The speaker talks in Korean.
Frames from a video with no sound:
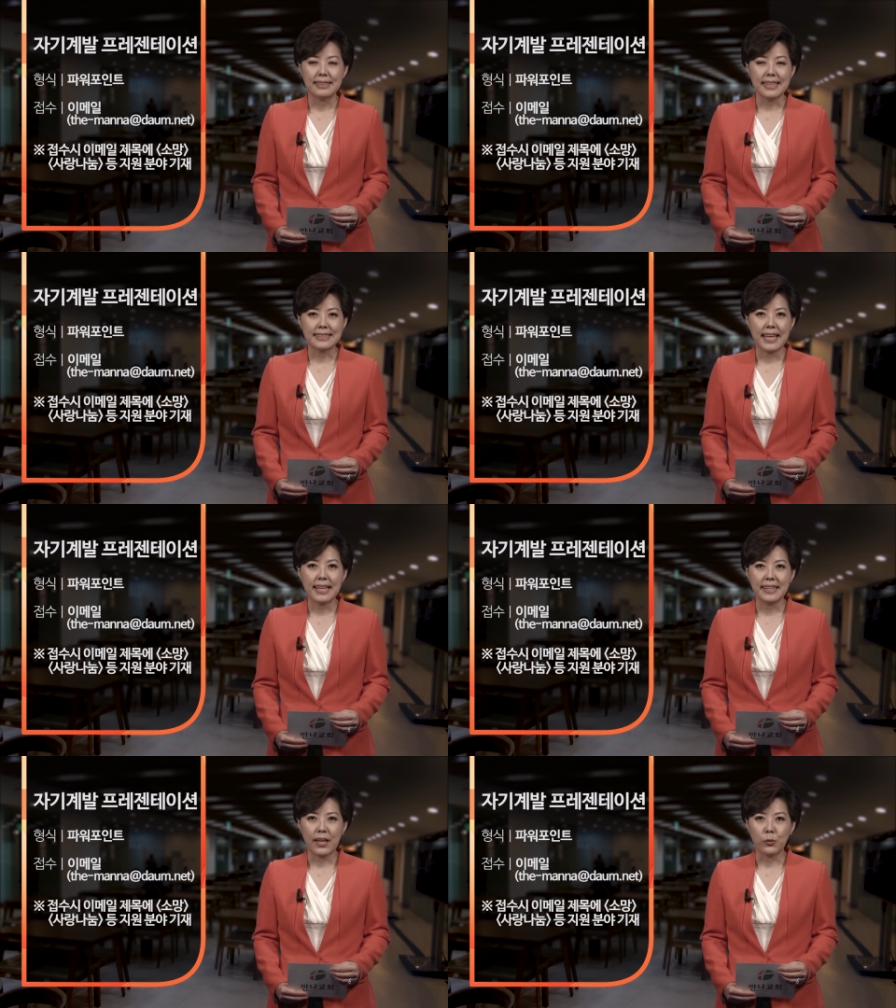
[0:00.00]

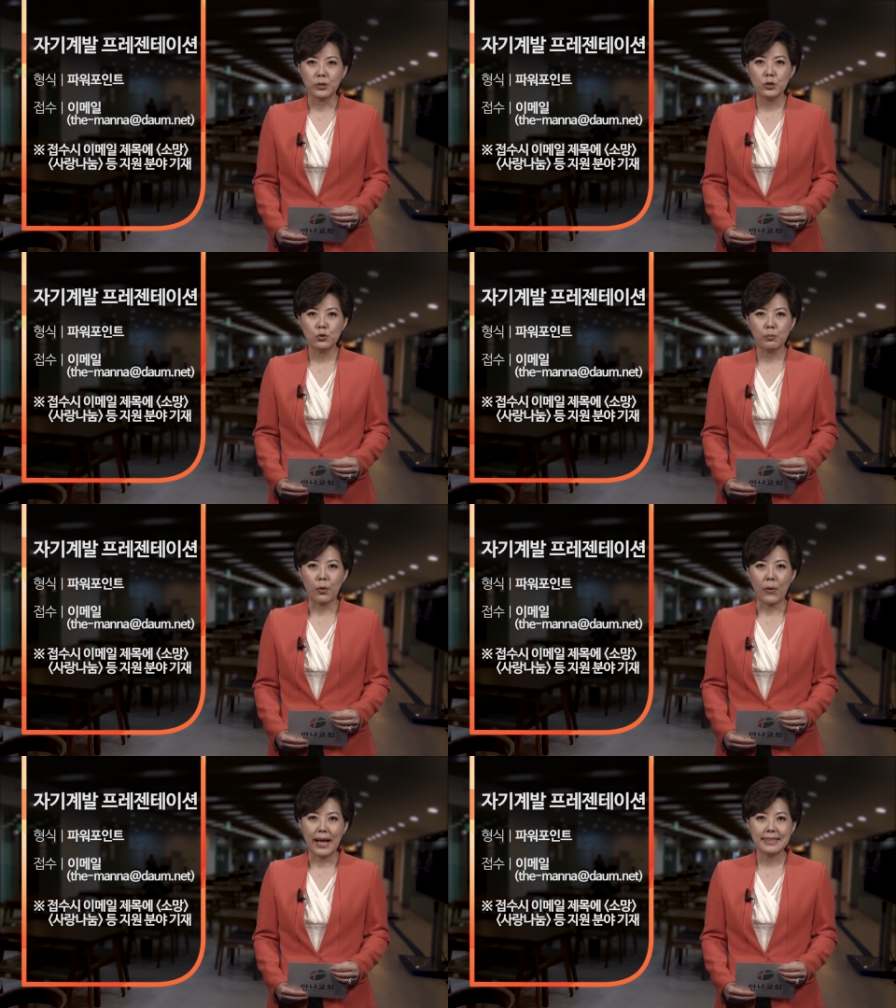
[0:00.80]
자세한 내용은
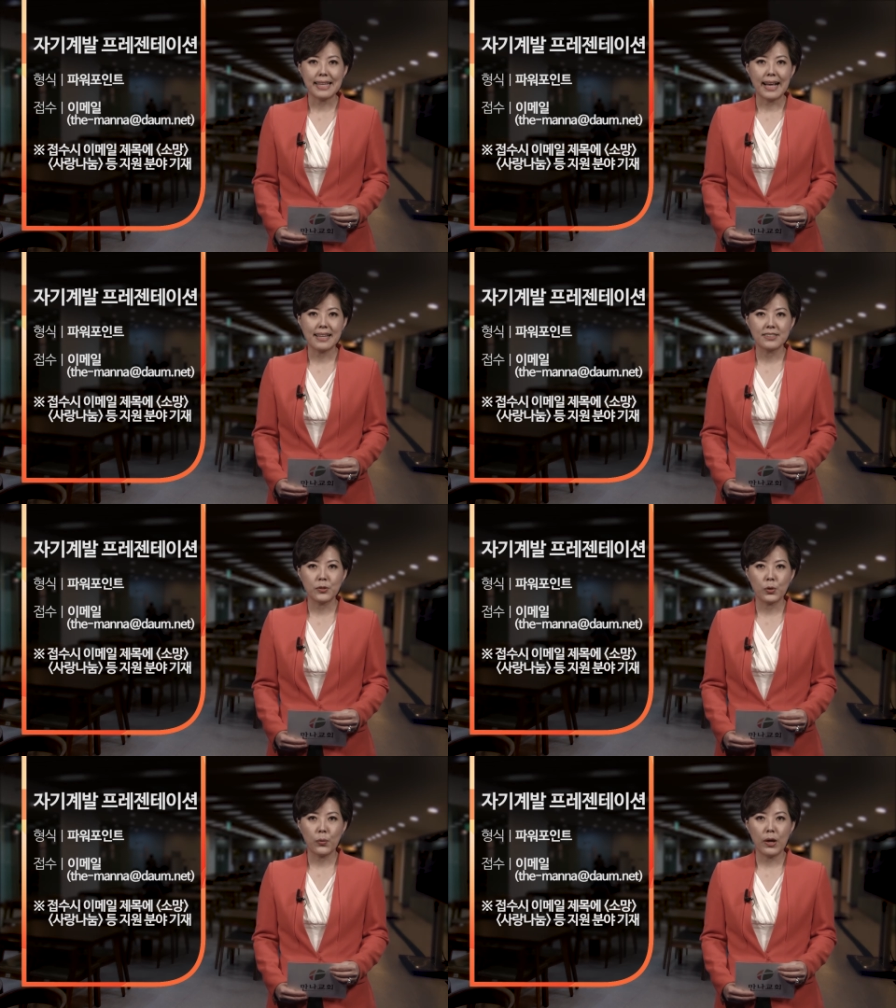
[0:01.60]
주보와
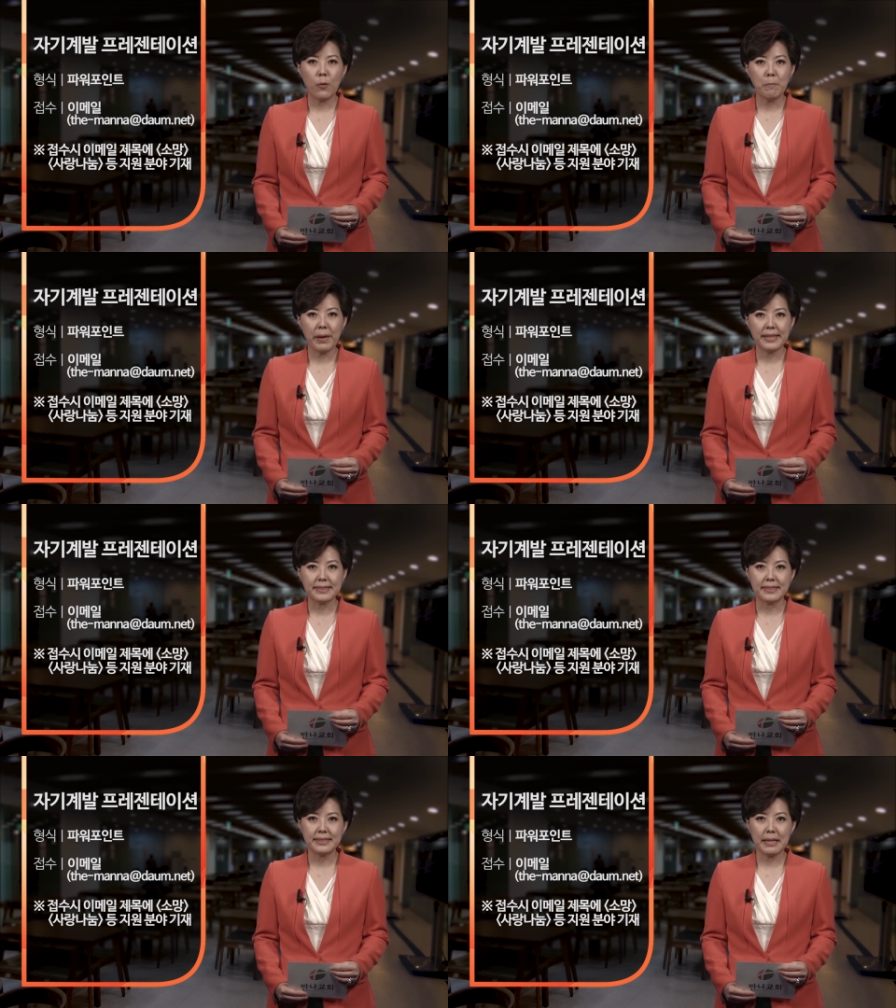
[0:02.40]
장학선교회
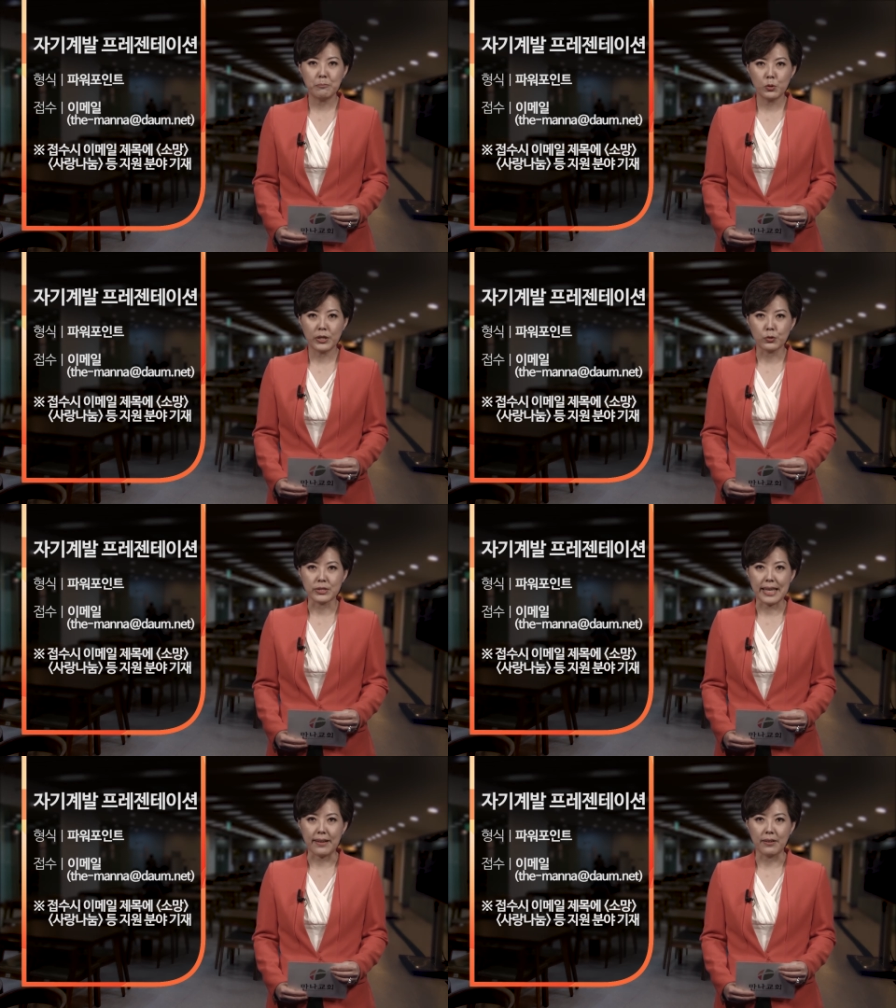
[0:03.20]
홈페이지를 참조해
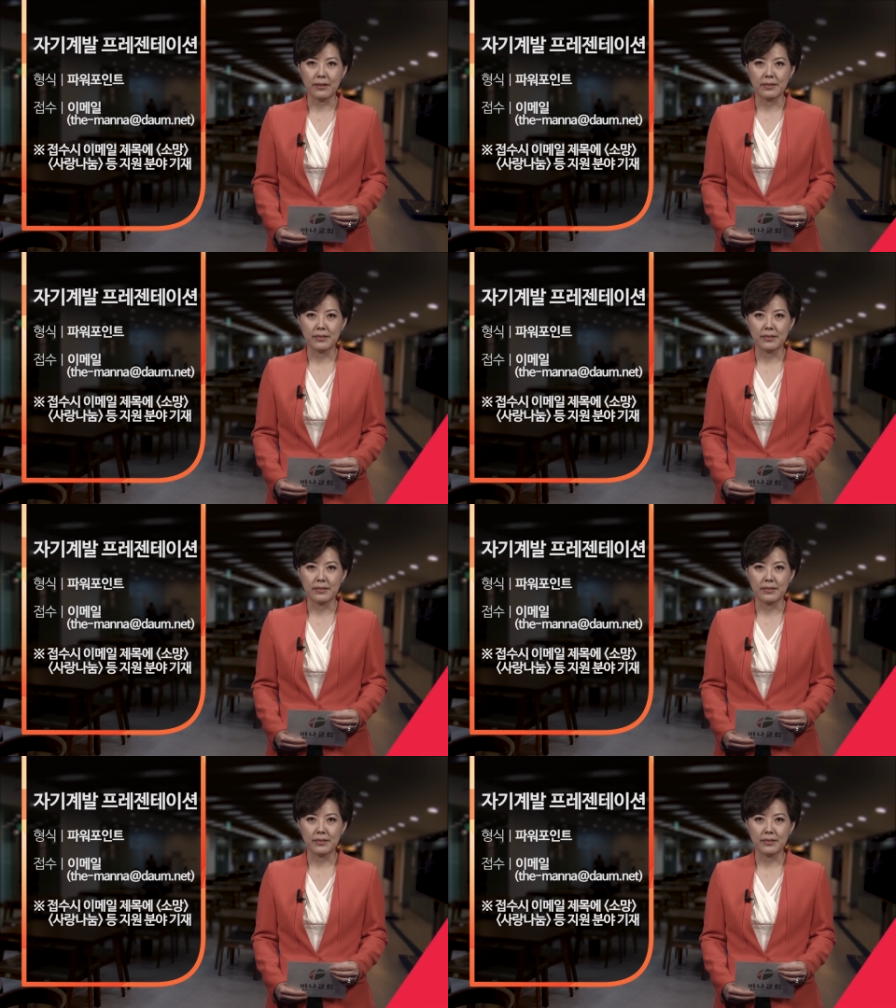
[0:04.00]
주세요.